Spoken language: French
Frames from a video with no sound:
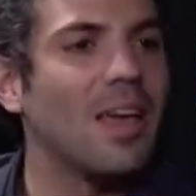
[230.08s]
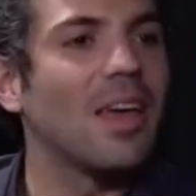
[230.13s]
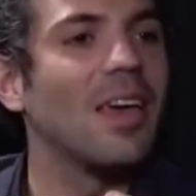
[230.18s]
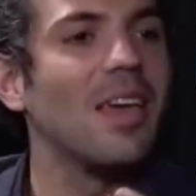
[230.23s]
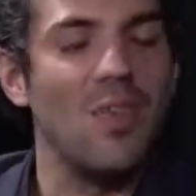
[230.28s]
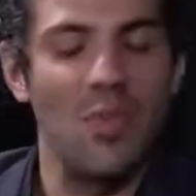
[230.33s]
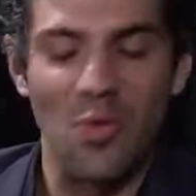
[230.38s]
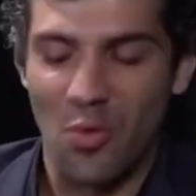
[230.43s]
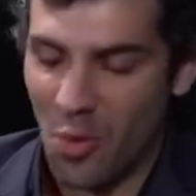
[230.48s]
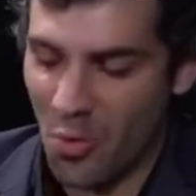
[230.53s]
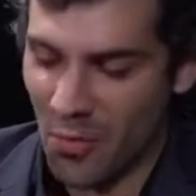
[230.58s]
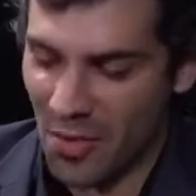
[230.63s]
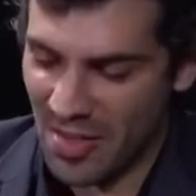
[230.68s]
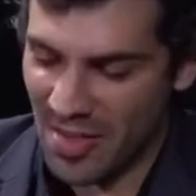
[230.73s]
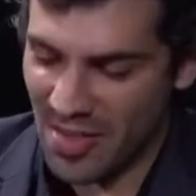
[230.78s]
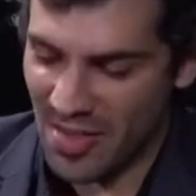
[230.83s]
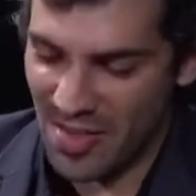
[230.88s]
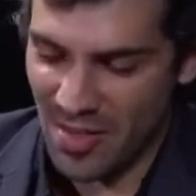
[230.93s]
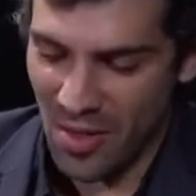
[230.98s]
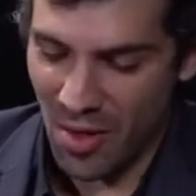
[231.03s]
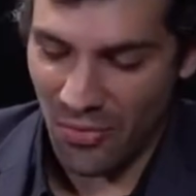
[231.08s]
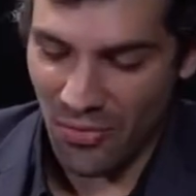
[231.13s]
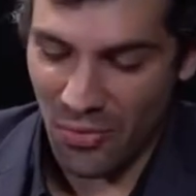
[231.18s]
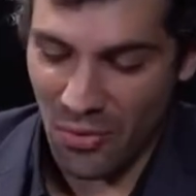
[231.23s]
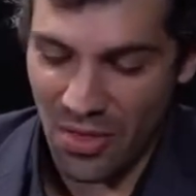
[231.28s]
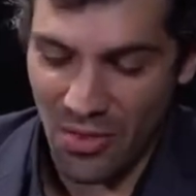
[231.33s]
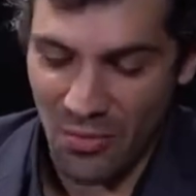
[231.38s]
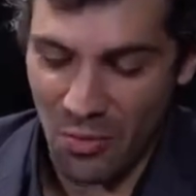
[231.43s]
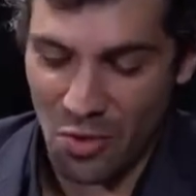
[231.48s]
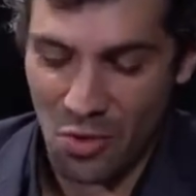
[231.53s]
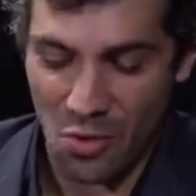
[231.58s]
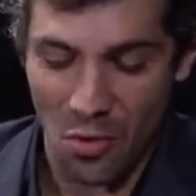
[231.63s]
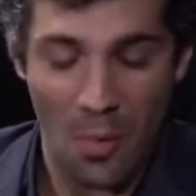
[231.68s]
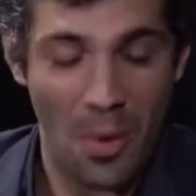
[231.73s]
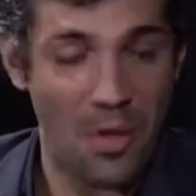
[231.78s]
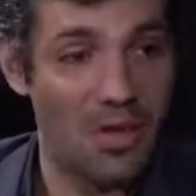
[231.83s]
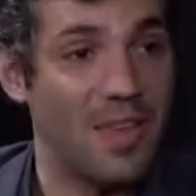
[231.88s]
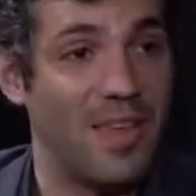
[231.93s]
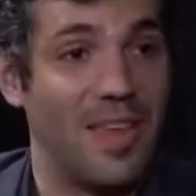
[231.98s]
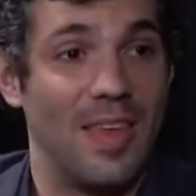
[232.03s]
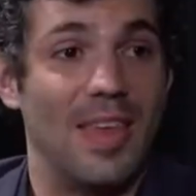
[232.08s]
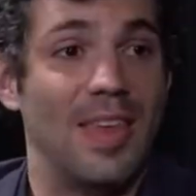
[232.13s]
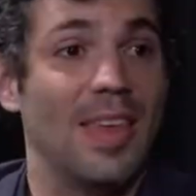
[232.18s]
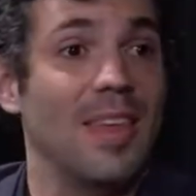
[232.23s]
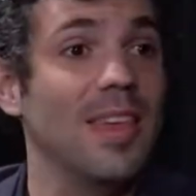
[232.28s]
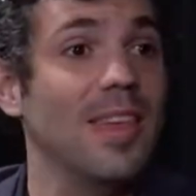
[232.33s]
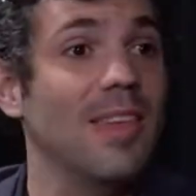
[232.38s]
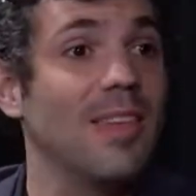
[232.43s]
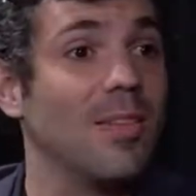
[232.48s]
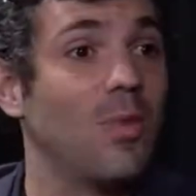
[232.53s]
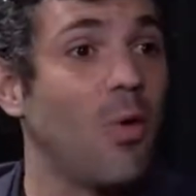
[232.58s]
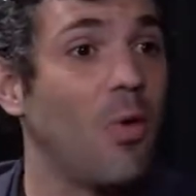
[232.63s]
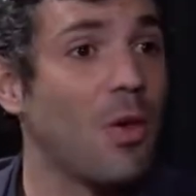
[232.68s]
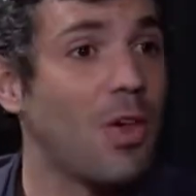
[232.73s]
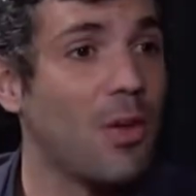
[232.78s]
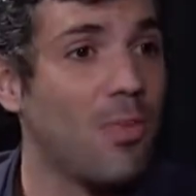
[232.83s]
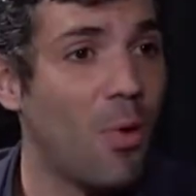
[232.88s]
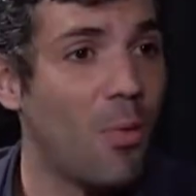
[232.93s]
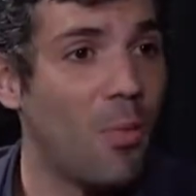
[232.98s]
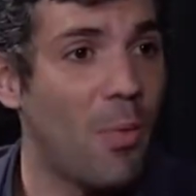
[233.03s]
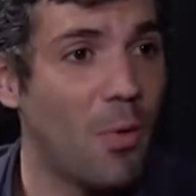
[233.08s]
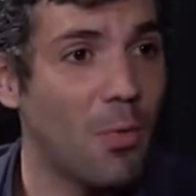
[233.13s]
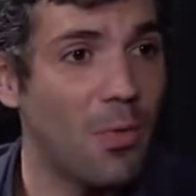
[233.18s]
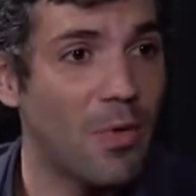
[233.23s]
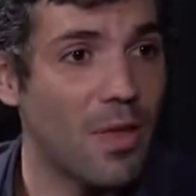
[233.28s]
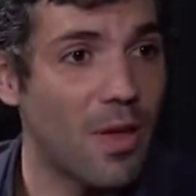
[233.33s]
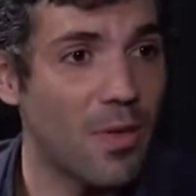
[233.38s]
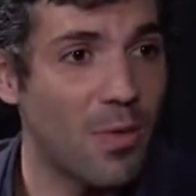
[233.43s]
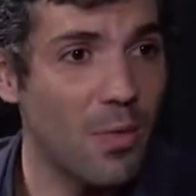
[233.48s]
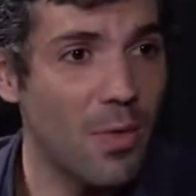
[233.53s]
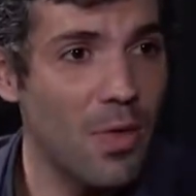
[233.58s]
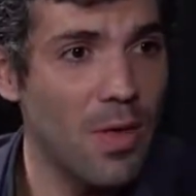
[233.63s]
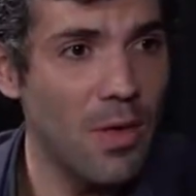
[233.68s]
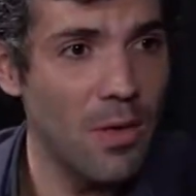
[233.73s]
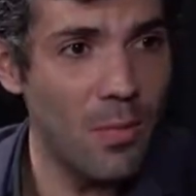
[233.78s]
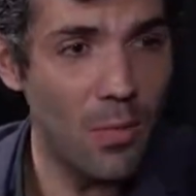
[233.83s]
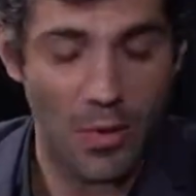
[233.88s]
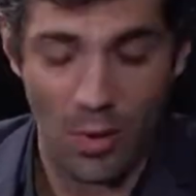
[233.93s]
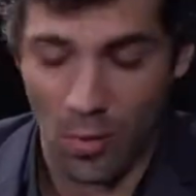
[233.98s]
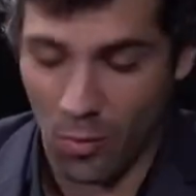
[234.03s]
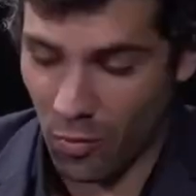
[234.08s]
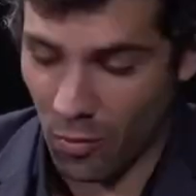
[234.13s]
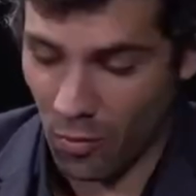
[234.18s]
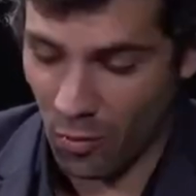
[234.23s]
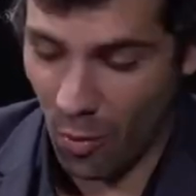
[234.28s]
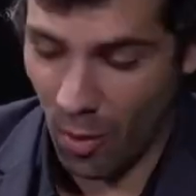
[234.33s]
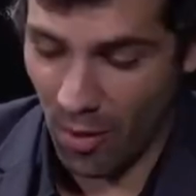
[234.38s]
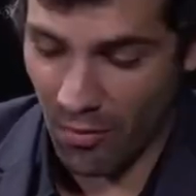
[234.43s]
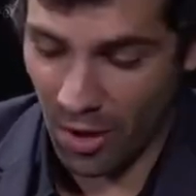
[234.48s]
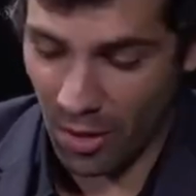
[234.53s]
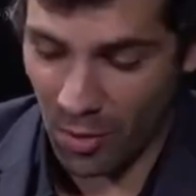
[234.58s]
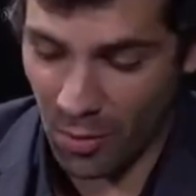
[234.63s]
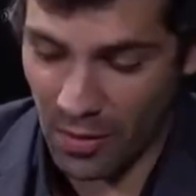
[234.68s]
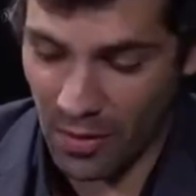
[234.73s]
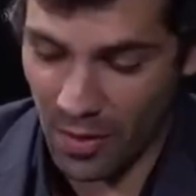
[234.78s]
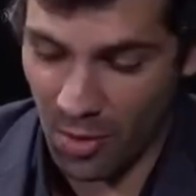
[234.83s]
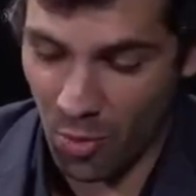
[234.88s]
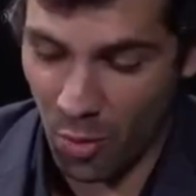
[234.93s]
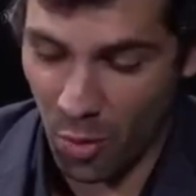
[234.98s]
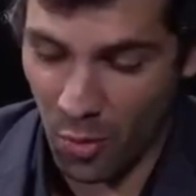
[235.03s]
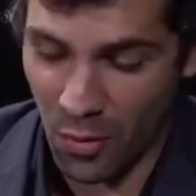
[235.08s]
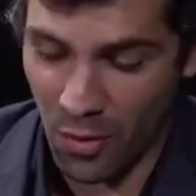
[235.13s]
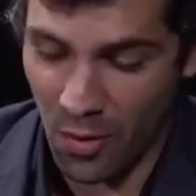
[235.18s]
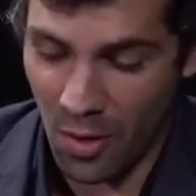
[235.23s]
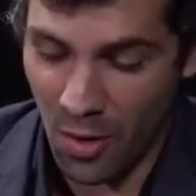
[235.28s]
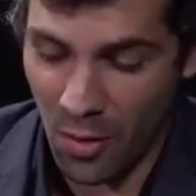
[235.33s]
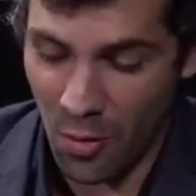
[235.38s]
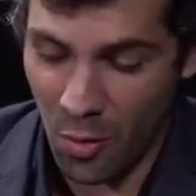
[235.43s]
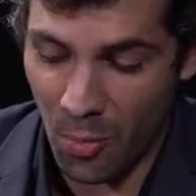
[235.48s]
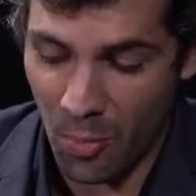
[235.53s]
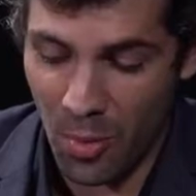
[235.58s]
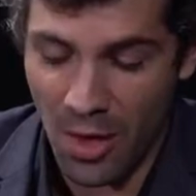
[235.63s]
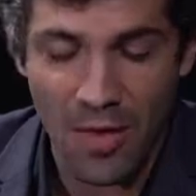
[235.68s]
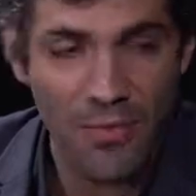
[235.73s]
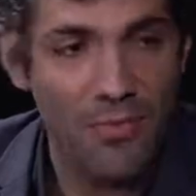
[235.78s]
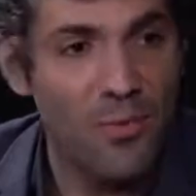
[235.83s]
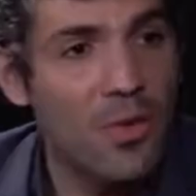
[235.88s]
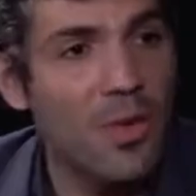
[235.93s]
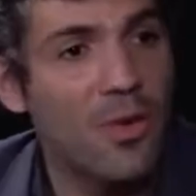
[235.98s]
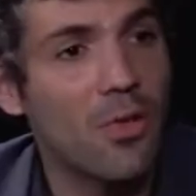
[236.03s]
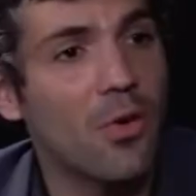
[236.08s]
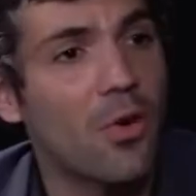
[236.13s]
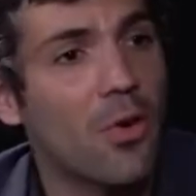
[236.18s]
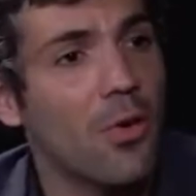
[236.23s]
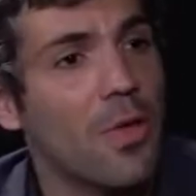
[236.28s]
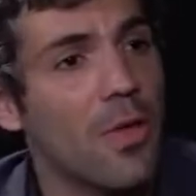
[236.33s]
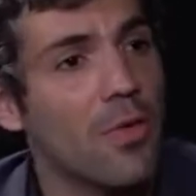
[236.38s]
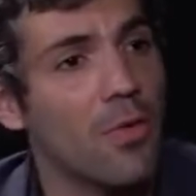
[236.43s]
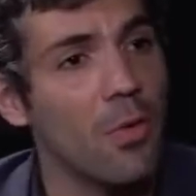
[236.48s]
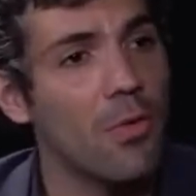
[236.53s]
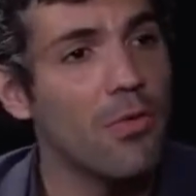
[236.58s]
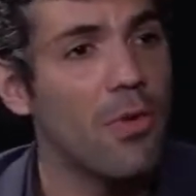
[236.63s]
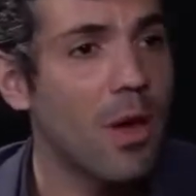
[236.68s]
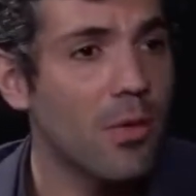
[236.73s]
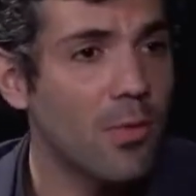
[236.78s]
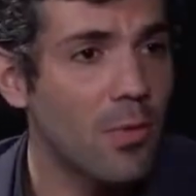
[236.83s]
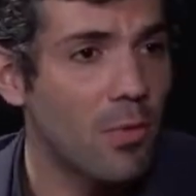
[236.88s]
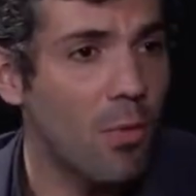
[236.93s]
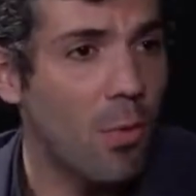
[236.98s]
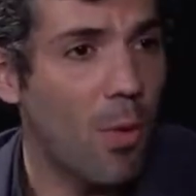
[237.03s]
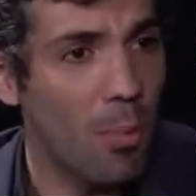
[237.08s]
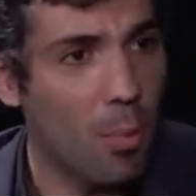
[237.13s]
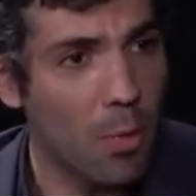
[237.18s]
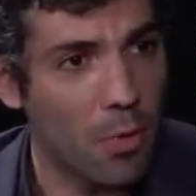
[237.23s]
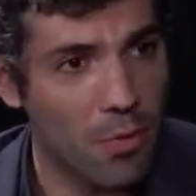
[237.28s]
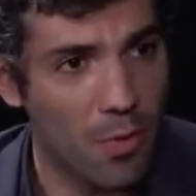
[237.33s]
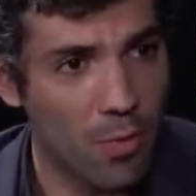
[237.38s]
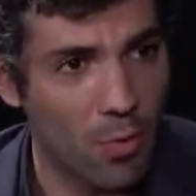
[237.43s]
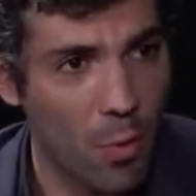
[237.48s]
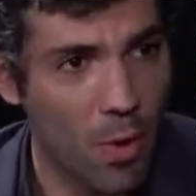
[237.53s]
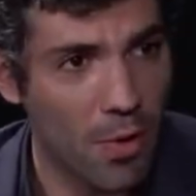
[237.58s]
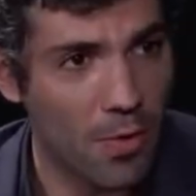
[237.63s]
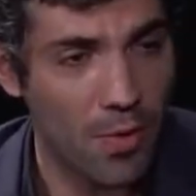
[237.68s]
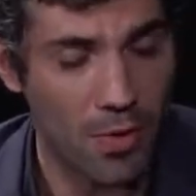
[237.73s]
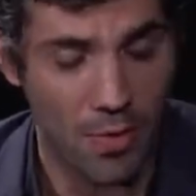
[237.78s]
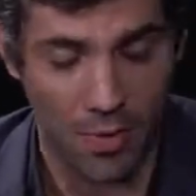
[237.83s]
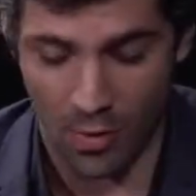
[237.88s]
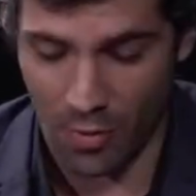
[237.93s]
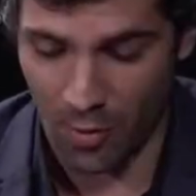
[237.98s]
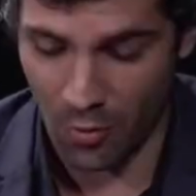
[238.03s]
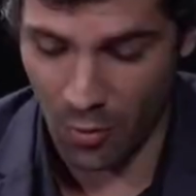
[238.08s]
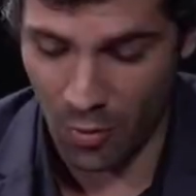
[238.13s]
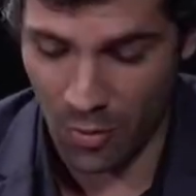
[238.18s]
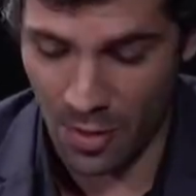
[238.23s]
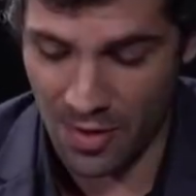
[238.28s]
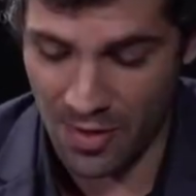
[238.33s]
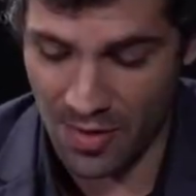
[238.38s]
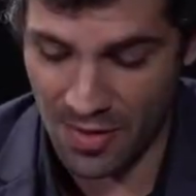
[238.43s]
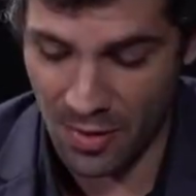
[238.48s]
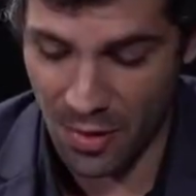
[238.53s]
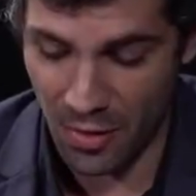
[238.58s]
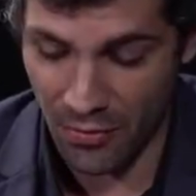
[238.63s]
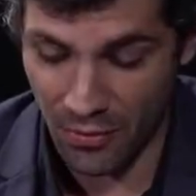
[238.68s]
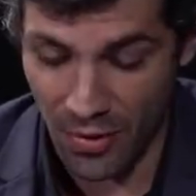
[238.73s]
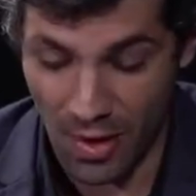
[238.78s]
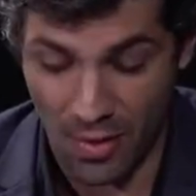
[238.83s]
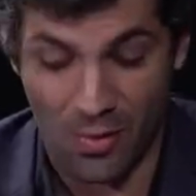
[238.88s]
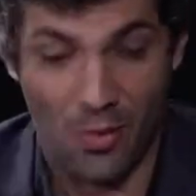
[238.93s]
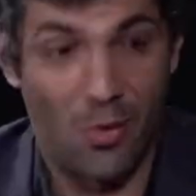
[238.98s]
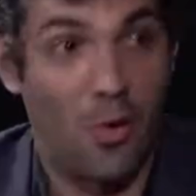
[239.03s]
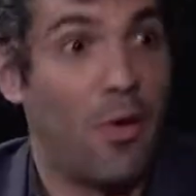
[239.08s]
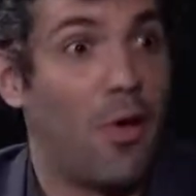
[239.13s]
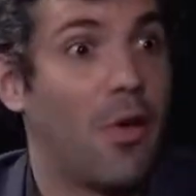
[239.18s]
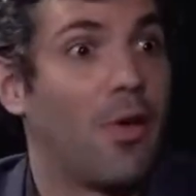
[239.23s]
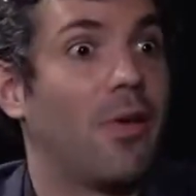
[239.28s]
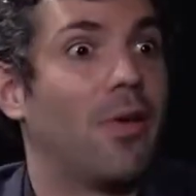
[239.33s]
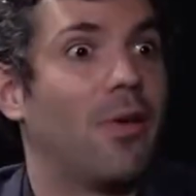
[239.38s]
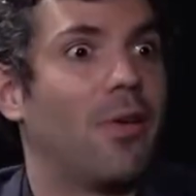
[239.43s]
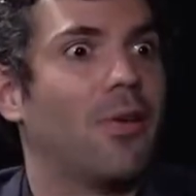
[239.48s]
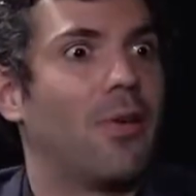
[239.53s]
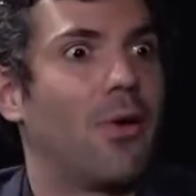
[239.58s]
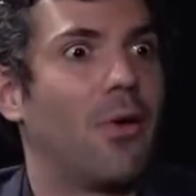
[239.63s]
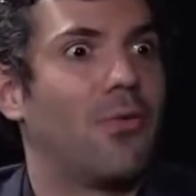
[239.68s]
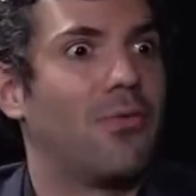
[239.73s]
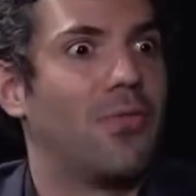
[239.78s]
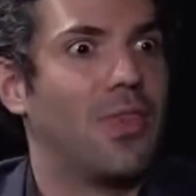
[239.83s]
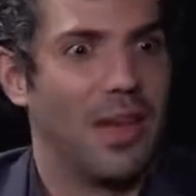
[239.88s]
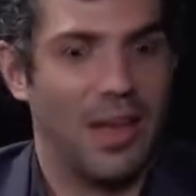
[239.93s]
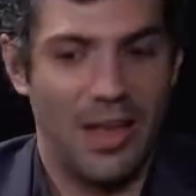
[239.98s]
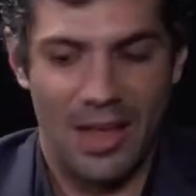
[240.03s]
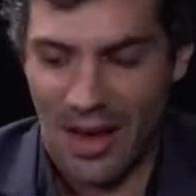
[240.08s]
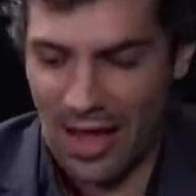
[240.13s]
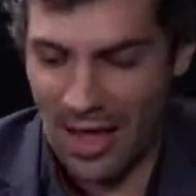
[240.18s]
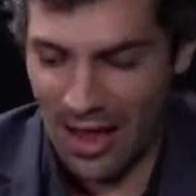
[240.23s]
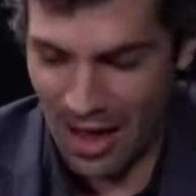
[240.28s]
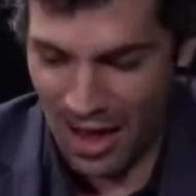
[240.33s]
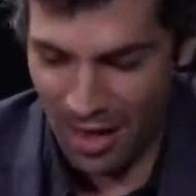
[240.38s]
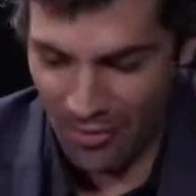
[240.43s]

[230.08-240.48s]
la crise du Covid-19, le niveau de chômage était historiquement bas aux États-Unis, hein, aux alentours de 3,5%. Le pays venait de connaître 2,3% de croissance en 2019, un hein, score euh, qu'envierait la,